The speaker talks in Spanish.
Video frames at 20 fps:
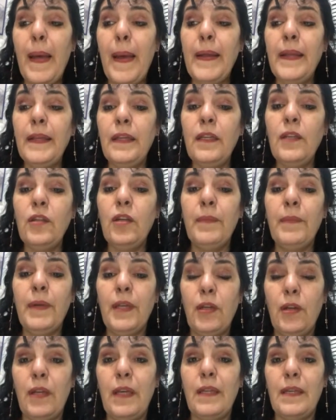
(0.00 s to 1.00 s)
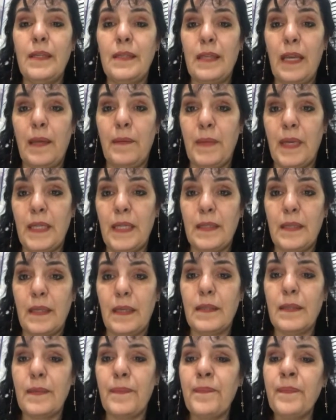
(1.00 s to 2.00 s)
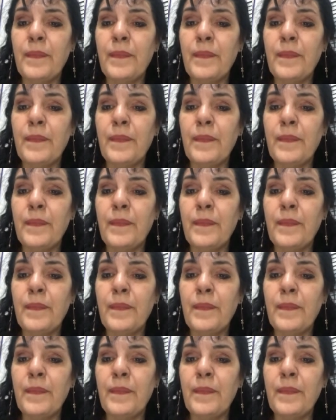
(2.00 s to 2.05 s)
en niños menores de 6 meses.